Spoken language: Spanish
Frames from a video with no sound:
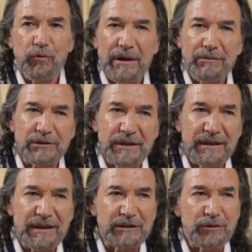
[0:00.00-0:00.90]
nuevos,
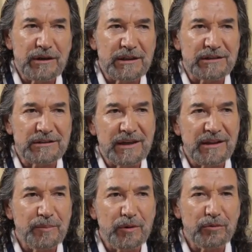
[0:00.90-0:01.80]
tantas olas que
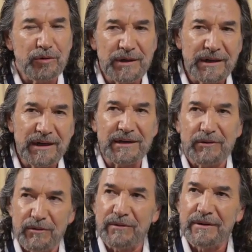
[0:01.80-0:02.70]
de pronto llegan
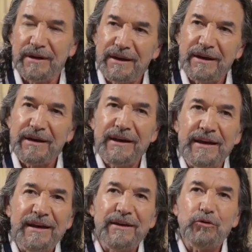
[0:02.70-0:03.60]
con
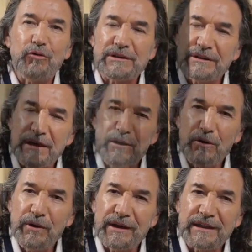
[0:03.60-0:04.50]
eh, otro
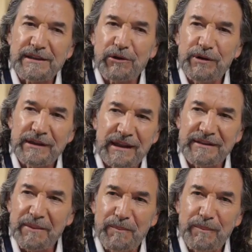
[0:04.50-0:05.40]
estilo y que se conectan
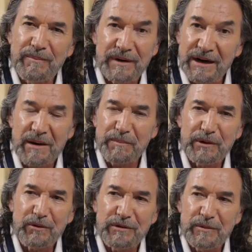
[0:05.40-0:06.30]
tan
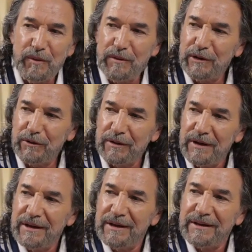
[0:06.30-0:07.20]
rápido con el público,
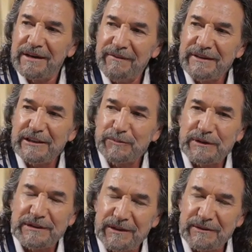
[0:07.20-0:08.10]
que a veces
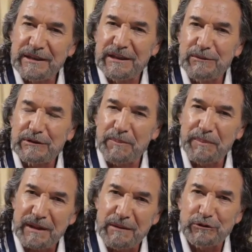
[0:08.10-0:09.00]
pues eh, sentimos que
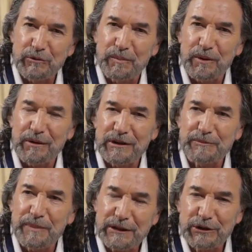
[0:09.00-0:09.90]
perdemos un poco de
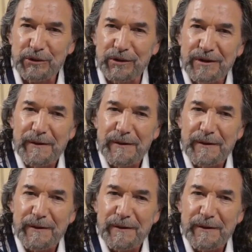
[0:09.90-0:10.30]
espacio,